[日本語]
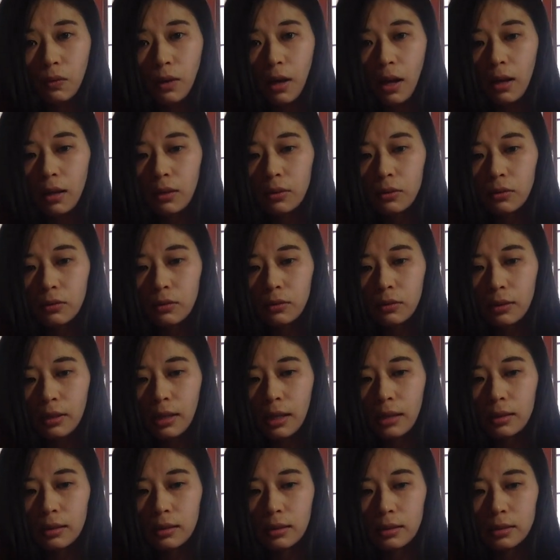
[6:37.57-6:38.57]
あの、
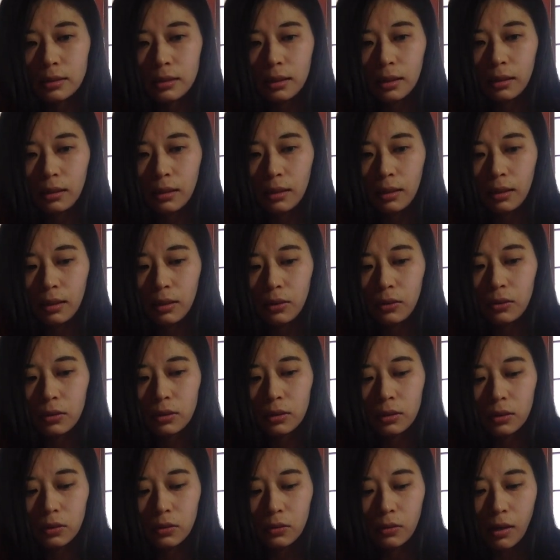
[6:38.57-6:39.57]
何でしたっけ
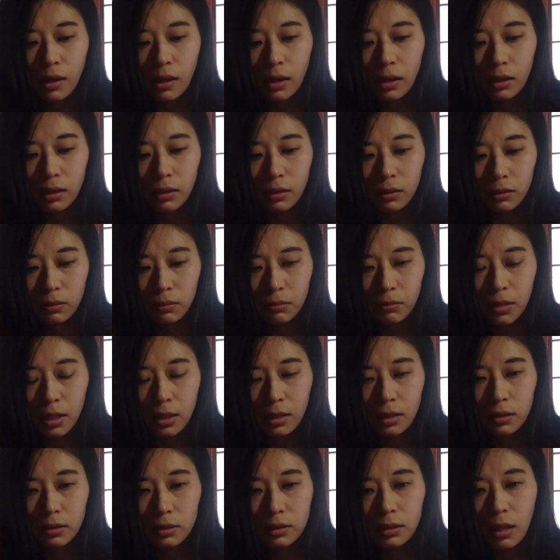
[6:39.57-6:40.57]
冬は、
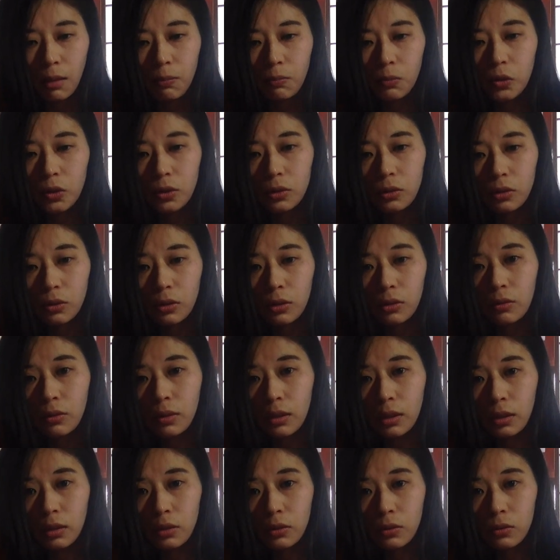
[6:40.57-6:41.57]
まあ、寒い時
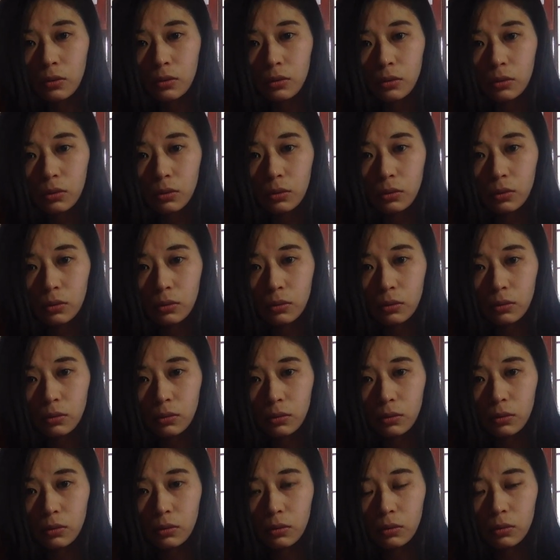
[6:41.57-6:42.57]
は着る
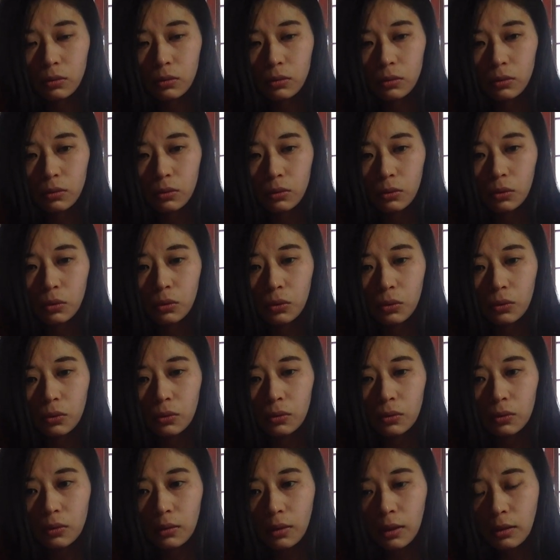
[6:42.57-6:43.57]
の
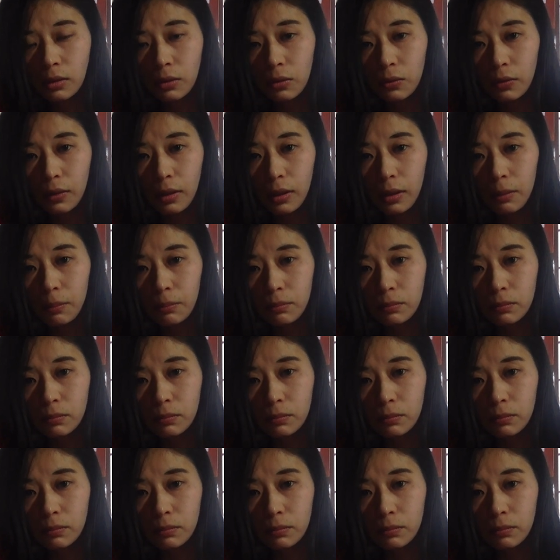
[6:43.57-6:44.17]
と、あとは、